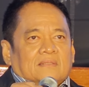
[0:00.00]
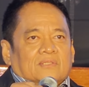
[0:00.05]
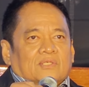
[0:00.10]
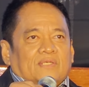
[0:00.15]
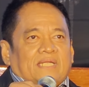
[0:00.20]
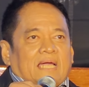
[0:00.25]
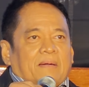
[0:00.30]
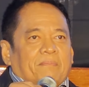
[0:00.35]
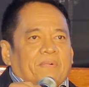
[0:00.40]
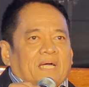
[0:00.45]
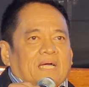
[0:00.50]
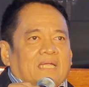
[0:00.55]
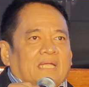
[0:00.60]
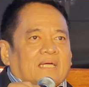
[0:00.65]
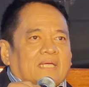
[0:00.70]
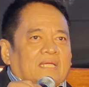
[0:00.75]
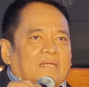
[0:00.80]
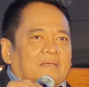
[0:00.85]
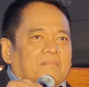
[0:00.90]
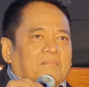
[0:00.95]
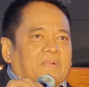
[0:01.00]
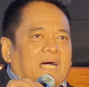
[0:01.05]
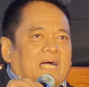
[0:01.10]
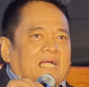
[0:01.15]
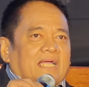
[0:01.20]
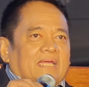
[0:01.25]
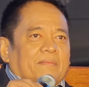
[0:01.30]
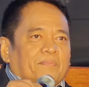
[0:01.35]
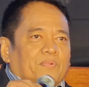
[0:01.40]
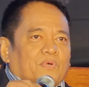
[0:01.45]
So napakalaking
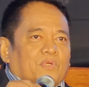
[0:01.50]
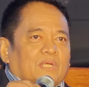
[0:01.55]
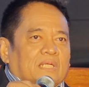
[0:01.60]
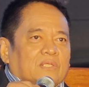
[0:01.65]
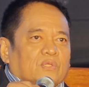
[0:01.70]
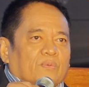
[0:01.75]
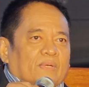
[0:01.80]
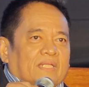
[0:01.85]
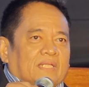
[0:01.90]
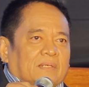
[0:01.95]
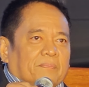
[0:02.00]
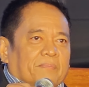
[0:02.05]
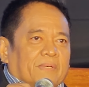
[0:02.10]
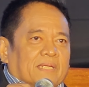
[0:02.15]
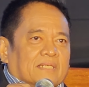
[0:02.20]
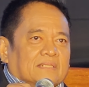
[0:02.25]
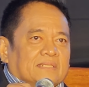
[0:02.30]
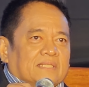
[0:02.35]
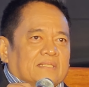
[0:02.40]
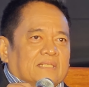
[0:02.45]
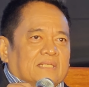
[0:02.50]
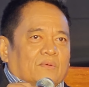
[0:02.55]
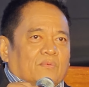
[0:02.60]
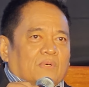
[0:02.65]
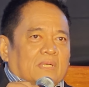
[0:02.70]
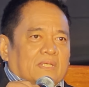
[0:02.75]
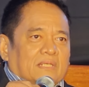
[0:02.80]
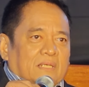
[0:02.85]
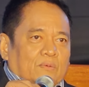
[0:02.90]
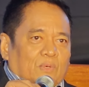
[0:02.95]
bagay po ng 20% na
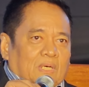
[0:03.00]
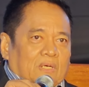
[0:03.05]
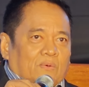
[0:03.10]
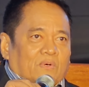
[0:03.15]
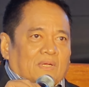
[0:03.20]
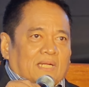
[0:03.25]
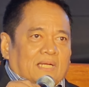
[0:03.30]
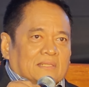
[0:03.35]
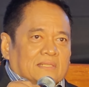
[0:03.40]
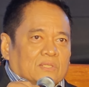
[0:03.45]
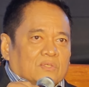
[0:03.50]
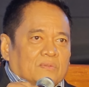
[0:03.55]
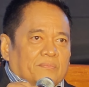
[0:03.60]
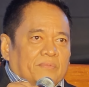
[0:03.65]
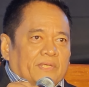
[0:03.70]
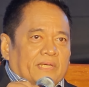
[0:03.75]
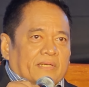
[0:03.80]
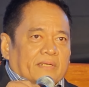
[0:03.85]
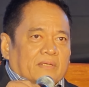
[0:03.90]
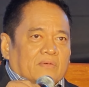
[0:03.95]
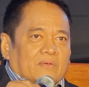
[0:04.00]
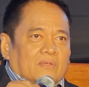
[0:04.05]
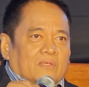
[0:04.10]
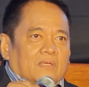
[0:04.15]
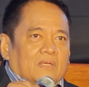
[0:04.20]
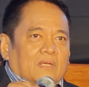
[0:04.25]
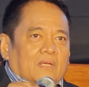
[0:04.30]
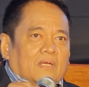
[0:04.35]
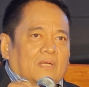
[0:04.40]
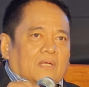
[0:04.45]
nawawala sa gobyerno
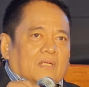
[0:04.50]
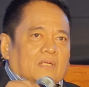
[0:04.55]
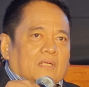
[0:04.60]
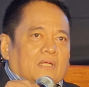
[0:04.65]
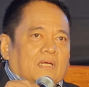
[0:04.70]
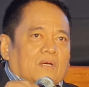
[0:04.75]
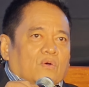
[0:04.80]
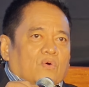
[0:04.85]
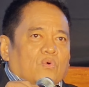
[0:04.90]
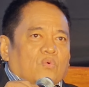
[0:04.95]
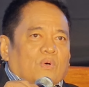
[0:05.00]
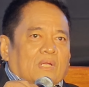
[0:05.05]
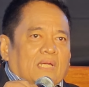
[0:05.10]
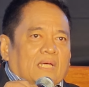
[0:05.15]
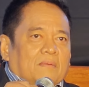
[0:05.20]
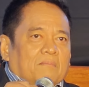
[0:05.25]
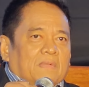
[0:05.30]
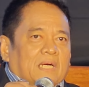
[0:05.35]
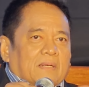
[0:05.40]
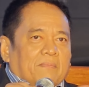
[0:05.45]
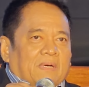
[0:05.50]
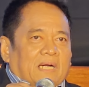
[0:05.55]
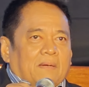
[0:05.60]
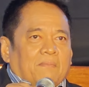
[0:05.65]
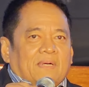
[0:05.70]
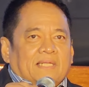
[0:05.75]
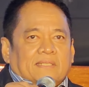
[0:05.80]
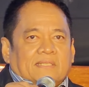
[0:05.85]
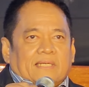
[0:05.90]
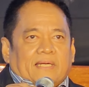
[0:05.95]
na kung walang
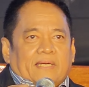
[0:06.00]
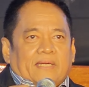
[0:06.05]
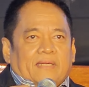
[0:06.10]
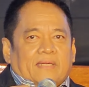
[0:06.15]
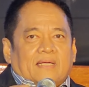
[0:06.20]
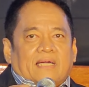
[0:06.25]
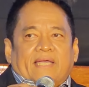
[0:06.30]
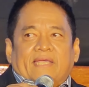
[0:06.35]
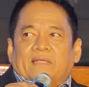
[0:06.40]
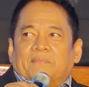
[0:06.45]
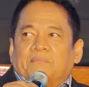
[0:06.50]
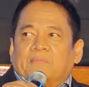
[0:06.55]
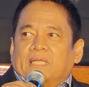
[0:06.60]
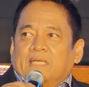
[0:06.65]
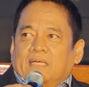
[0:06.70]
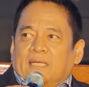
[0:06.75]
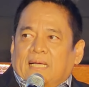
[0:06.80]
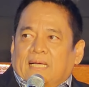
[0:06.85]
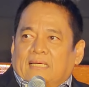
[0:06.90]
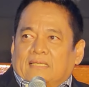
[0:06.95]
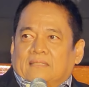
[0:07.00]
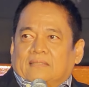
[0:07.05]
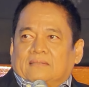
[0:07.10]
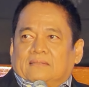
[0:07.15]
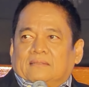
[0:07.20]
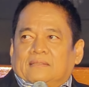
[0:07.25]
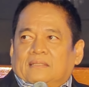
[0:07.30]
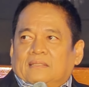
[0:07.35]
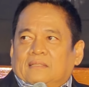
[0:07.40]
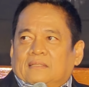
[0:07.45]
magbabantay, kahit man lang
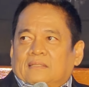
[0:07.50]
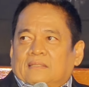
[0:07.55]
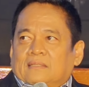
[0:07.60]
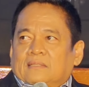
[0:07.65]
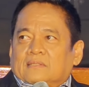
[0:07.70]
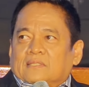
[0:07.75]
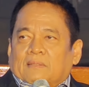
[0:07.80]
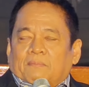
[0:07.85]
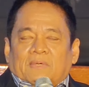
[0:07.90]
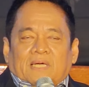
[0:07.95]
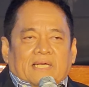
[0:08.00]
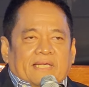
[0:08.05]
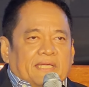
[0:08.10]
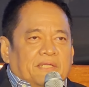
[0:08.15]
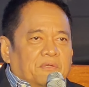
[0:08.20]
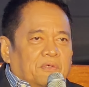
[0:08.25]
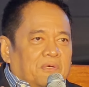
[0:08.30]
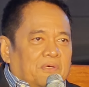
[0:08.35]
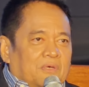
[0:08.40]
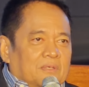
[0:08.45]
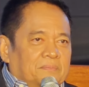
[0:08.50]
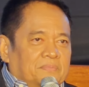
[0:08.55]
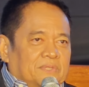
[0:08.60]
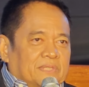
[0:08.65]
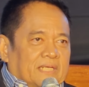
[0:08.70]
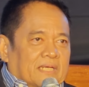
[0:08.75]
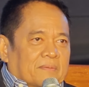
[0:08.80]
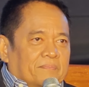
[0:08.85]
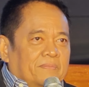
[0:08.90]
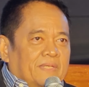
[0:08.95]
sa mga
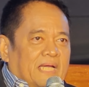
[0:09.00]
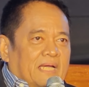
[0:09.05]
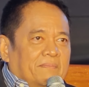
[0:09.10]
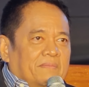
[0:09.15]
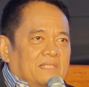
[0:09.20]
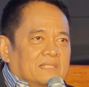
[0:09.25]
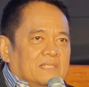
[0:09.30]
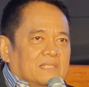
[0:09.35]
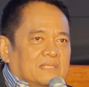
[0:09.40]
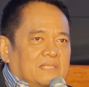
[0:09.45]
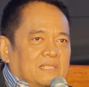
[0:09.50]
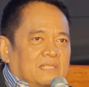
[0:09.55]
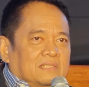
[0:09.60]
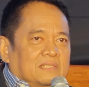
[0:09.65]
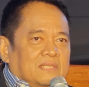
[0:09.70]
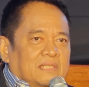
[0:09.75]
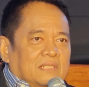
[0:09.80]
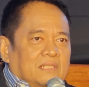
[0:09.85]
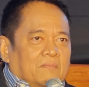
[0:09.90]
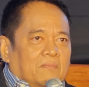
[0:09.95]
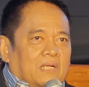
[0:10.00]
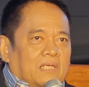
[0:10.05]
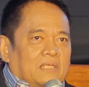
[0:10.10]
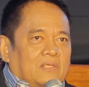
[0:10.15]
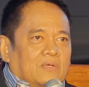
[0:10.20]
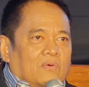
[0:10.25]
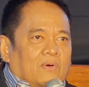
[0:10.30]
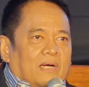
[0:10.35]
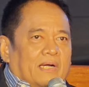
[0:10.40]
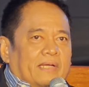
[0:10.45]
ino-observe namin sa
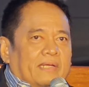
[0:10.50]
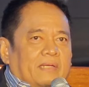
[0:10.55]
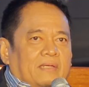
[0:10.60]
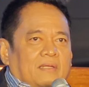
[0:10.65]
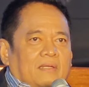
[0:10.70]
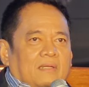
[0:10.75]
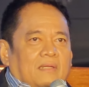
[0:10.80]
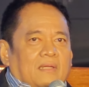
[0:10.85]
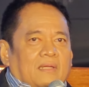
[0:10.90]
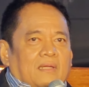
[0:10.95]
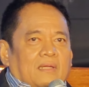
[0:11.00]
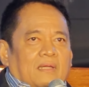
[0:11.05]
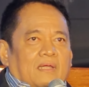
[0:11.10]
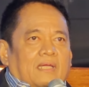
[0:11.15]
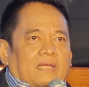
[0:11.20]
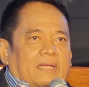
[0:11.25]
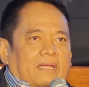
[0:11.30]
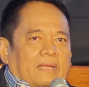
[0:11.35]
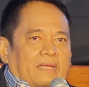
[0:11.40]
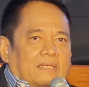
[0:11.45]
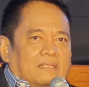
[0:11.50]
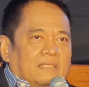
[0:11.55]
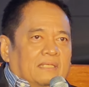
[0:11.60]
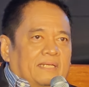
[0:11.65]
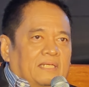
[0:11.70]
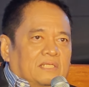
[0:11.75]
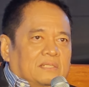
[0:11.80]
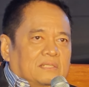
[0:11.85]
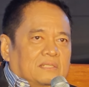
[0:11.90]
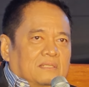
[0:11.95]
CCWI, e eh at
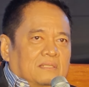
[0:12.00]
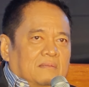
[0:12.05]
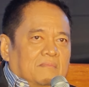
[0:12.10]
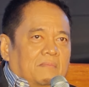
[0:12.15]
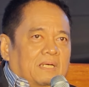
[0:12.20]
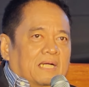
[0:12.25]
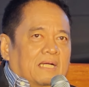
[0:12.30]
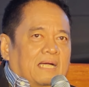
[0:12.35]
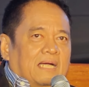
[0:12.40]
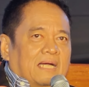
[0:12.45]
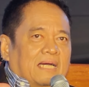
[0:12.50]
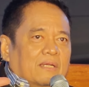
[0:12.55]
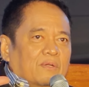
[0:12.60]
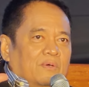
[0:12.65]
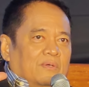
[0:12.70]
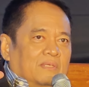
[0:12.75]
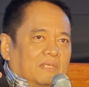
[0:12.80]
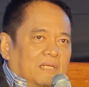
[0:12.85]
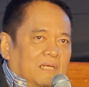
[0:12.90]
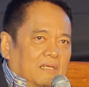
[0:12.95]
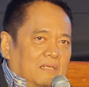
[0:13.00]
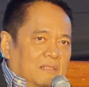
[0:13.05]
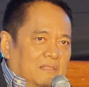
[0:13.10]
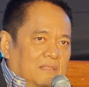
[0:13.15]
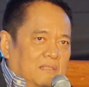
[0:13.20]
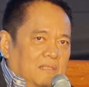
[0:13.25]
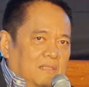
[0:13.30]
least magkakaroon ng